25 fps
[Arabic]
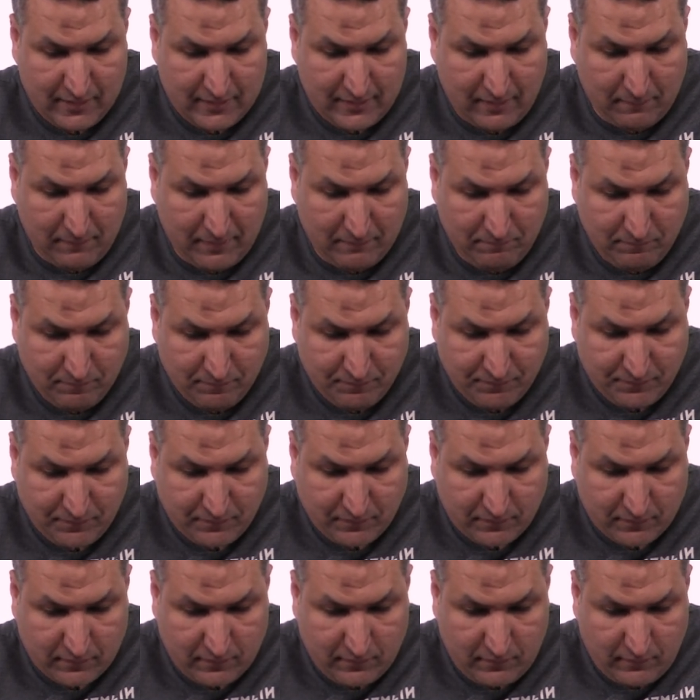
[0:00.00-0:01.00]
تمام
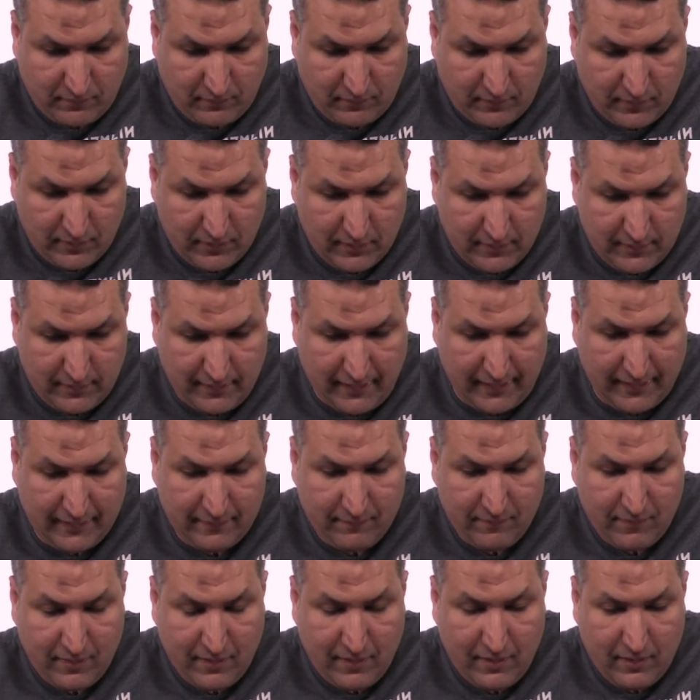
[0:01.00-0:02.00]
ده
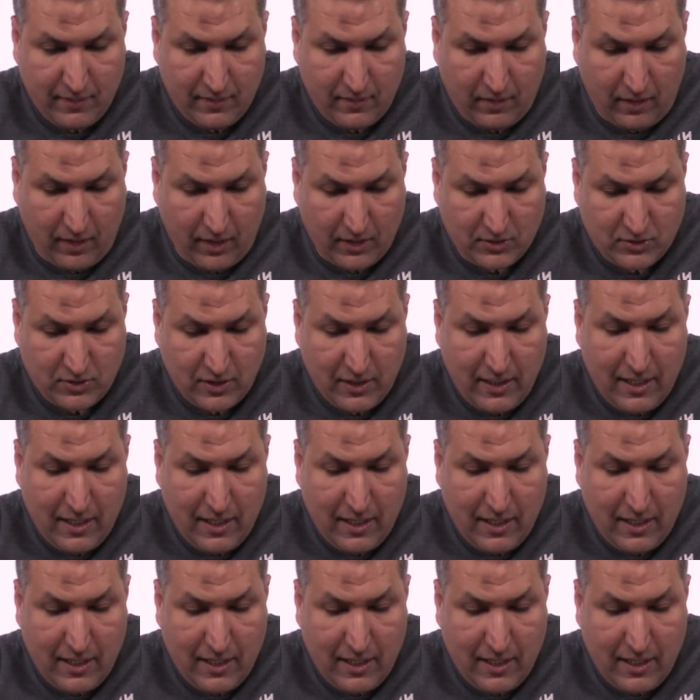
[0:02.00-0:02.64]
خلاص